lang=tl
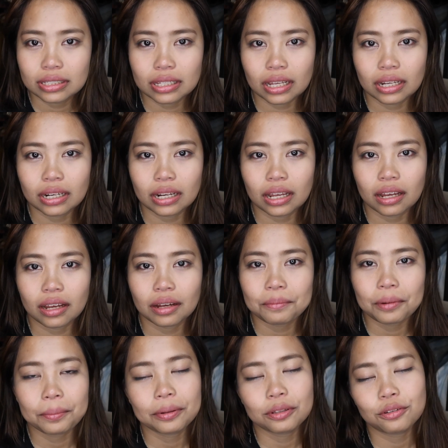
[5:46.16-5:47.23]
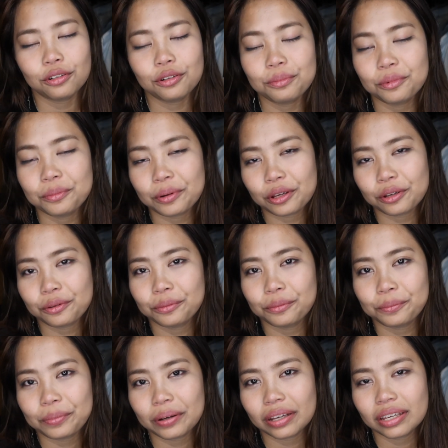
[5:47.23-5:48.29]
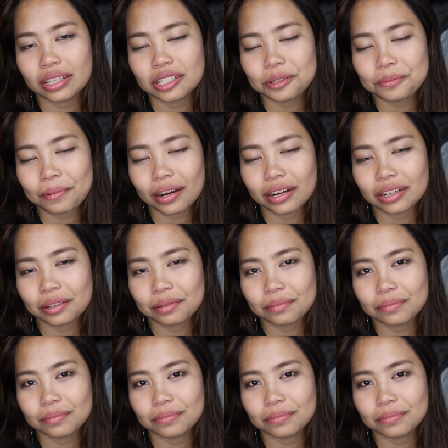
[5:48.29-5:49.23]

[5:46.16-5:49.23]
sana pagpatuloy mo pa yung pag-inspire ng